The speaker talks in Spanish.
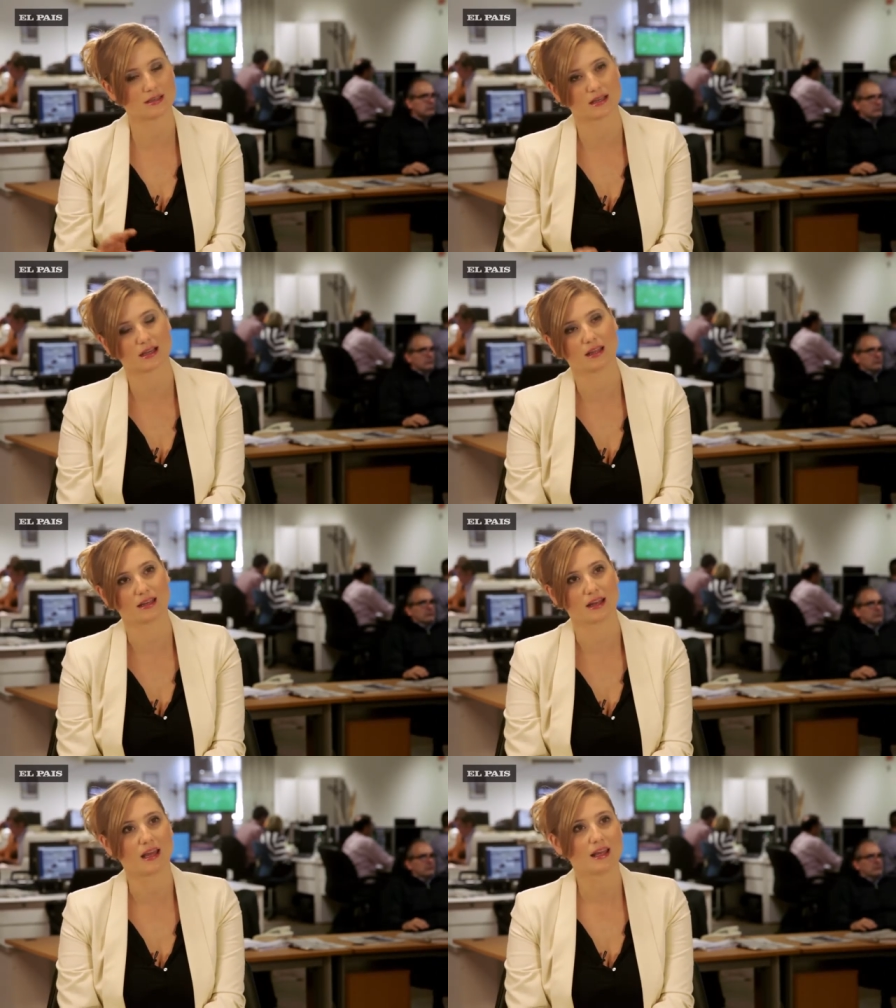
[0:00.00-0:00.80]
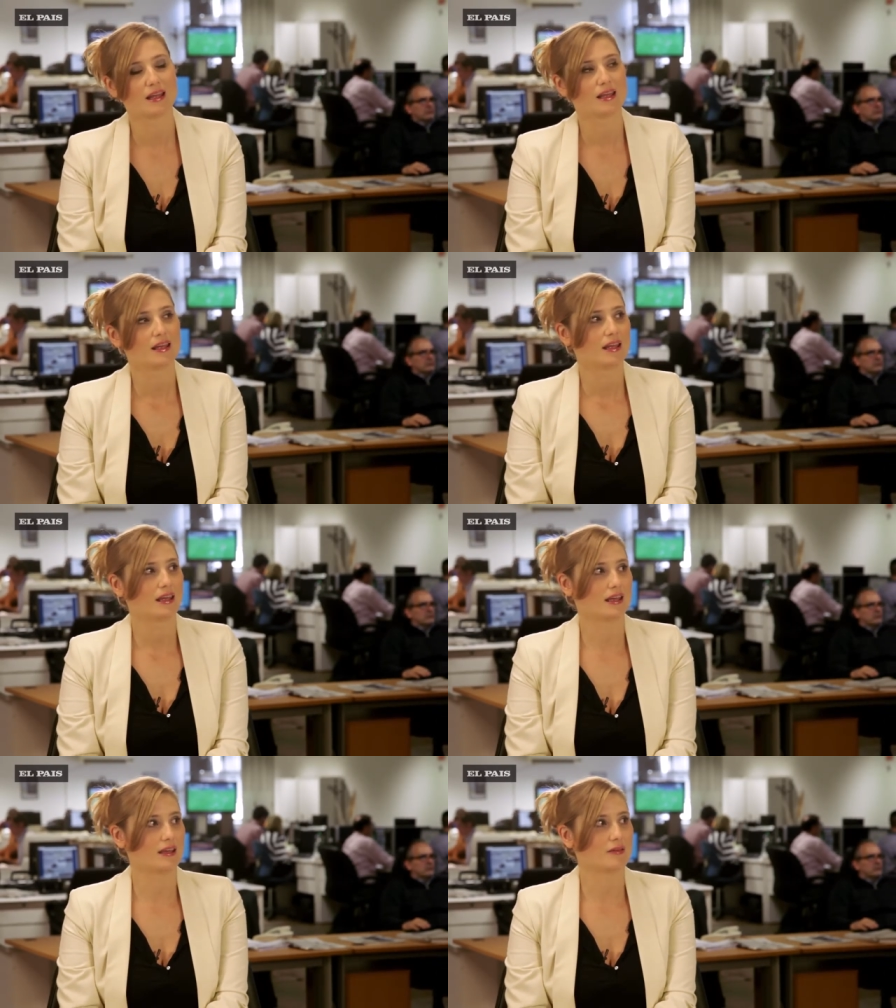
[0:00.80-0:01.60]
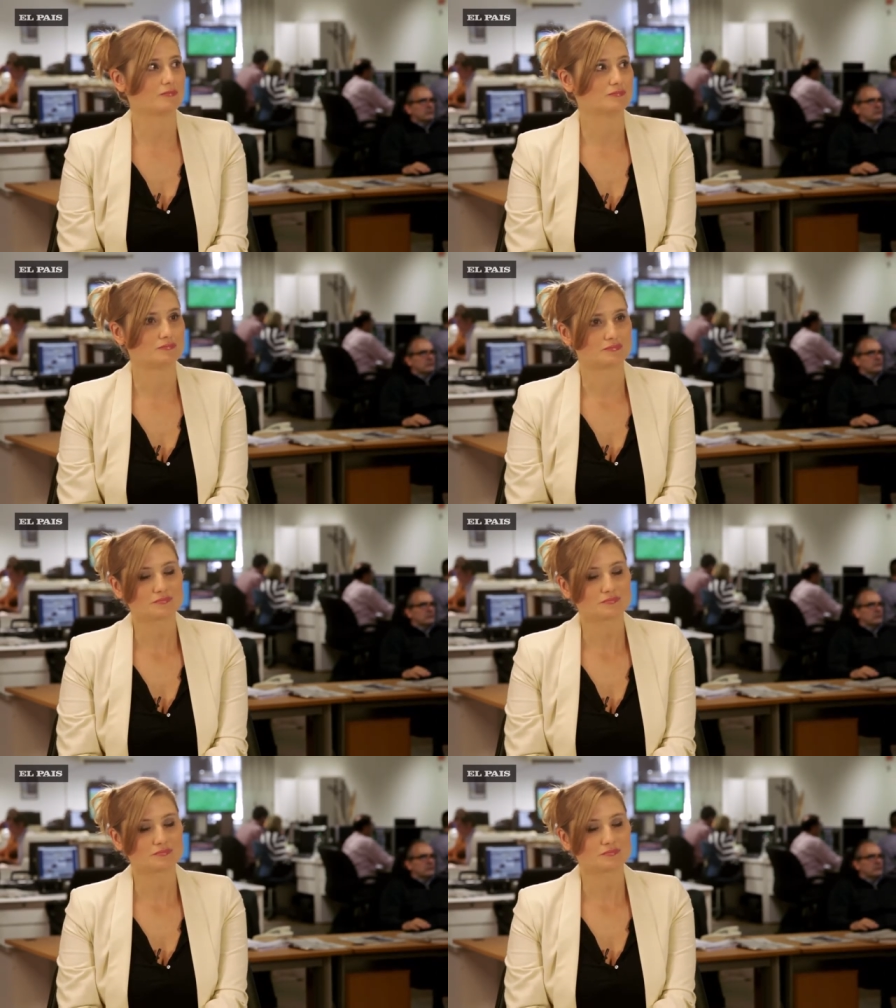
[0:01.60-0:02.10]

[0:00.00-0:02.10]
cadena. Em,